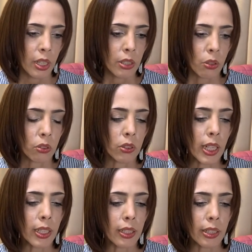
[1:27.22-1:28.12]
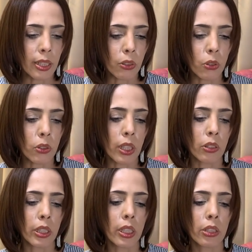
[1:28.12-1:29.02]
その中でコロナの
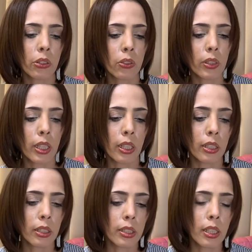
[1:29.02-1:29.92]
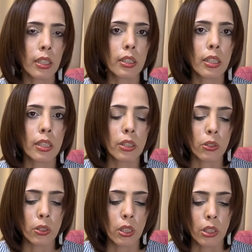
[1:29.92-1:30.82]
影響で延期されてい
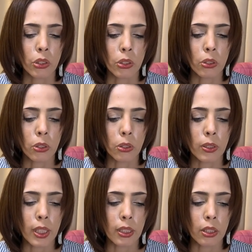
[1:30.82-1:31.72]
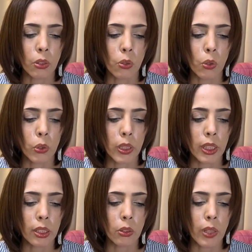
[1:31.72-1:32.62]
る習主席の国
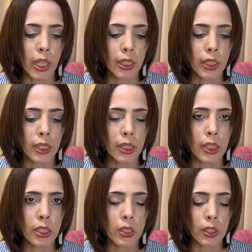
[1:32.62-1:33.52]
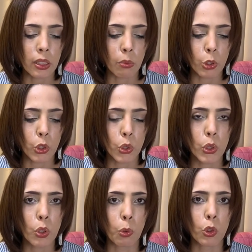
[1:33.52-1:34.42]
賓の来日についても中
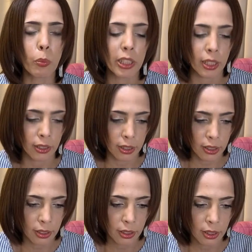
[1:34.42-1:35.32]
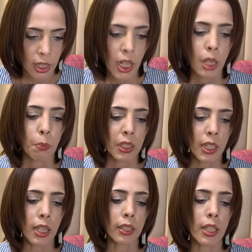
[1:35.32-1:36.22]
止を求めたんです。ま
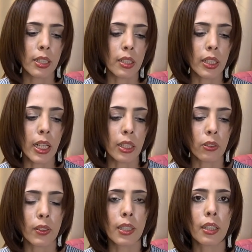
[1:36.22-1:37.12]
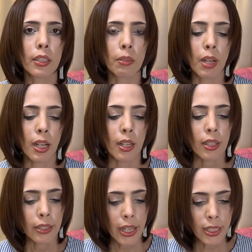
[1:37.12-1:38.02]
た決議案の中には、
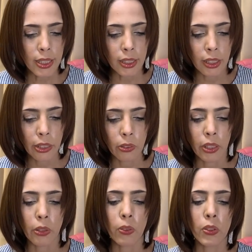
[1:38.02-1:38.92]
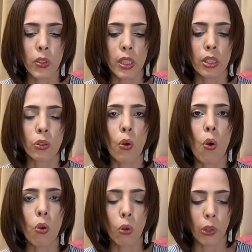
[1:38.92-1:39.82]
現地にいる日本人の
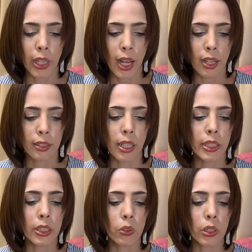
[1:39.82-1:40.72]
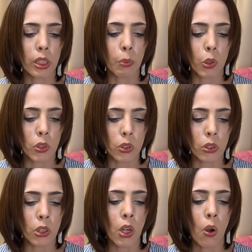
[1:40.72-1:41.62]
保護や脱出を希望す
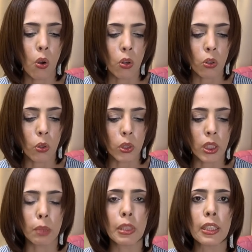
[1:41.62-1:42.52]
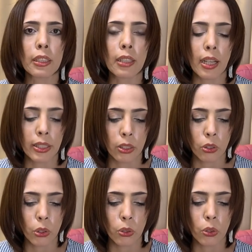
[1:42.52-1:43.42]
る香港市民に対する
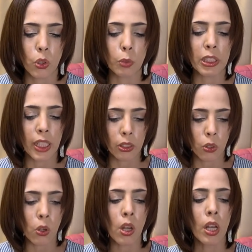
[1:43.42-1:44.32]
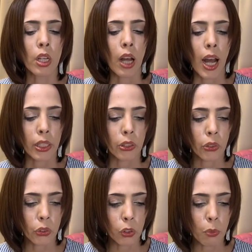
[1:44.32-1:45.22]
就労ビザの発
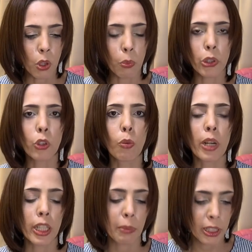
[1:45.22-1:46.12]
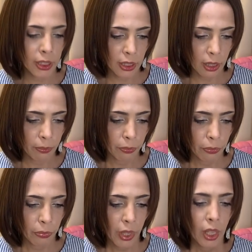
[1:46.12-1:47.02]
給も盛り込まれました。
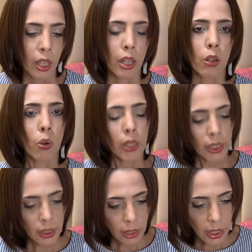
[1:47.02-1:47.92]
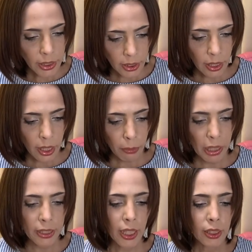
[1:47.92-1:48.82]
これに対して、
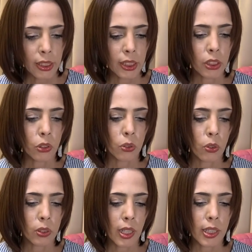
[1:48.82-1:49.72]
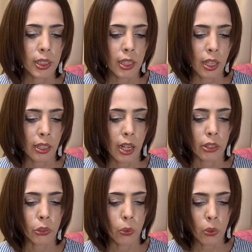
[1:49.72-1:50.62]
在日中国大使館
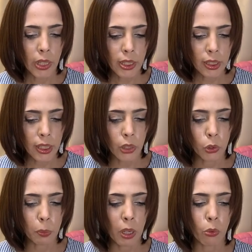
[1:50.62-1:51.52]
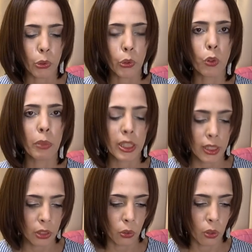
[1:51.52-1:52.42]
が強烈な不満を表明し
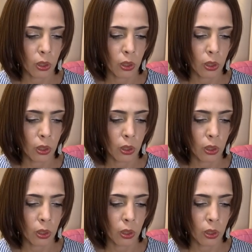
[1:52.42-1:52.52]
たと。